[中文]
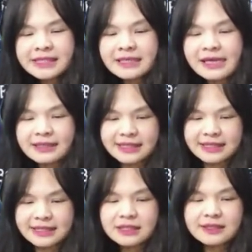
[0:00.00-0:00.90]
香港《
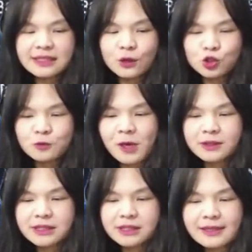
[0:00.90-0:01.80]
情势，《自由时报》
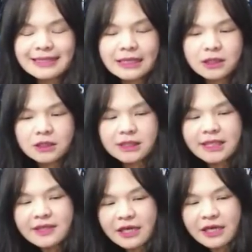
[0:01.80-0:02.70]
今天在政治
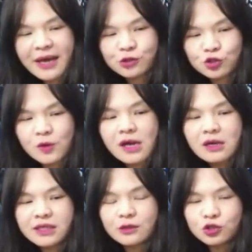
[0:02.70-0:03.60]
焦点版说，
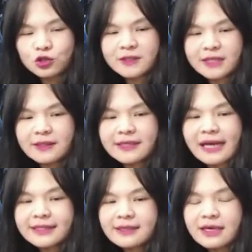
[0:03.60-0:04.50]
人数增
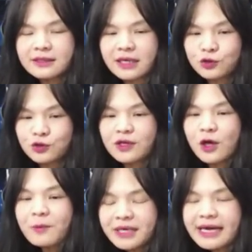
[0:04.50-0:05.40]
加，香港人的居
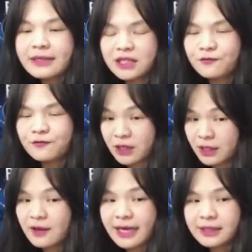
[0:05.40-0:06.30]
留门槛政府可
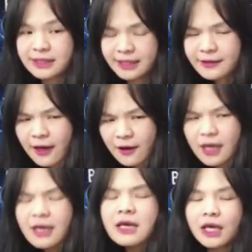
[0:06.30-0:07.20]
能要开始检讨
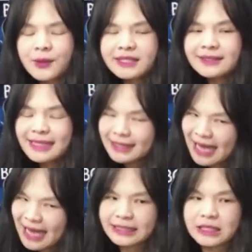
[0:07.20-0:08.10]
了，因为现在
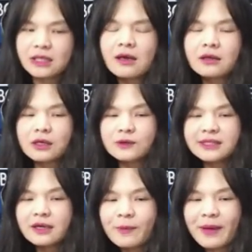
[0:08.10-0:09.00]
太低，投
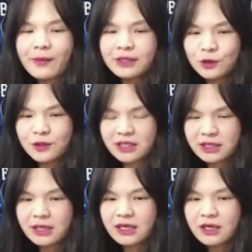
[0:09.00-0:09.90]
资六百万就
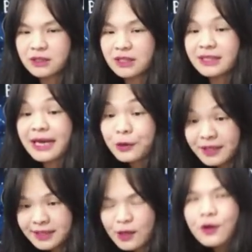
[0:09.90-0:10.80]
可以立委质疑太
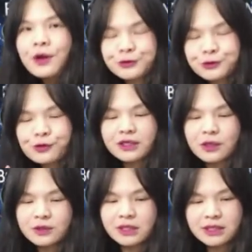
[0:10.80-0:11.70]
宽松。如果
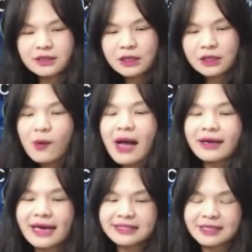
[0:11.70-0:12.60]
有人渗透的话，
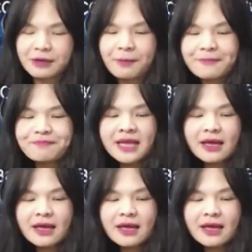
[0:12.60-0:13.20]
该怎么办？《